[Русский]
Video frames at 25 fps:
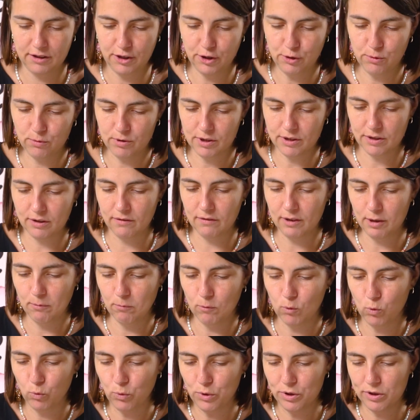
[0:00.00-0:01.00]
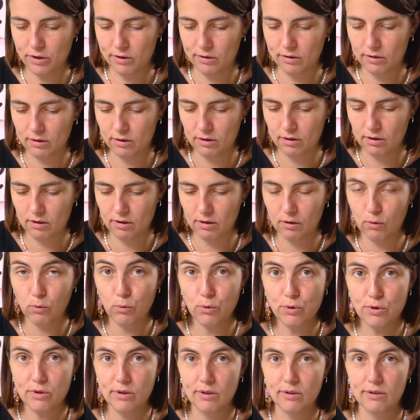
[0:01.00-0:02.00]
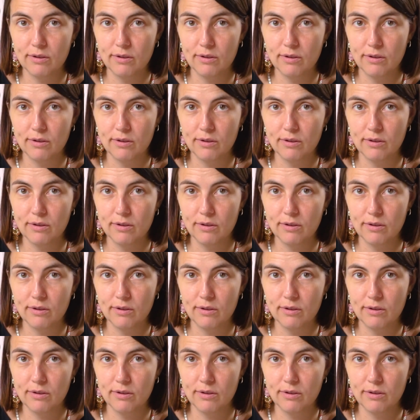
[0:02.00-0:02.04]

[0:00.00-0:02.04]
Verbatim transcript: Еще раз говорим кусь. кусь.